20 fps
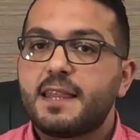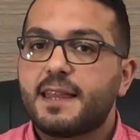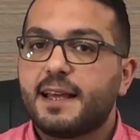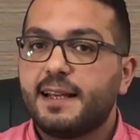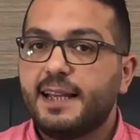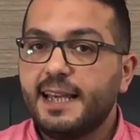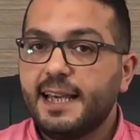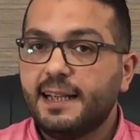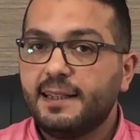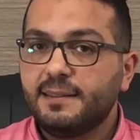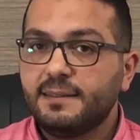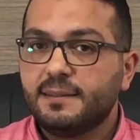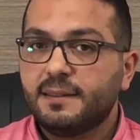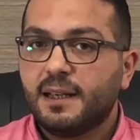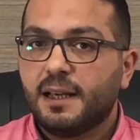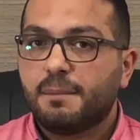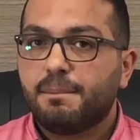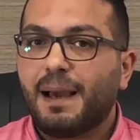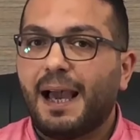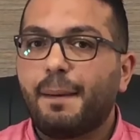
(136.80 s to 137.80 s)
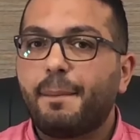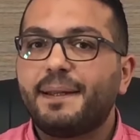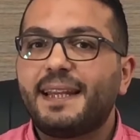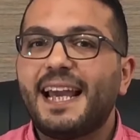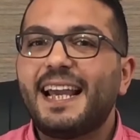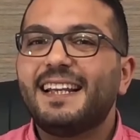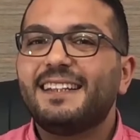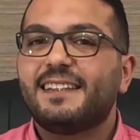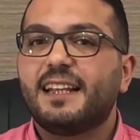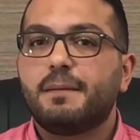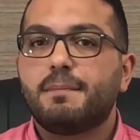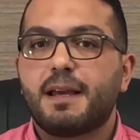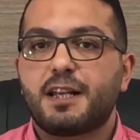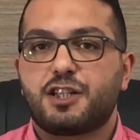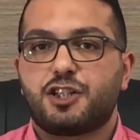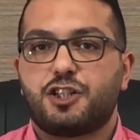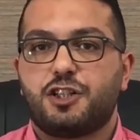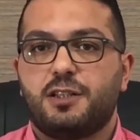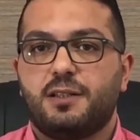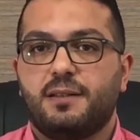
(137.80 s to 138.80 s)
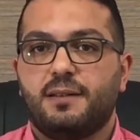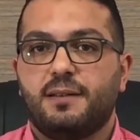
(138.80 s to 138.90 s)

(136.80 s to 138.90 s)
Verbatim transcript: ثانيا مع بداية المشي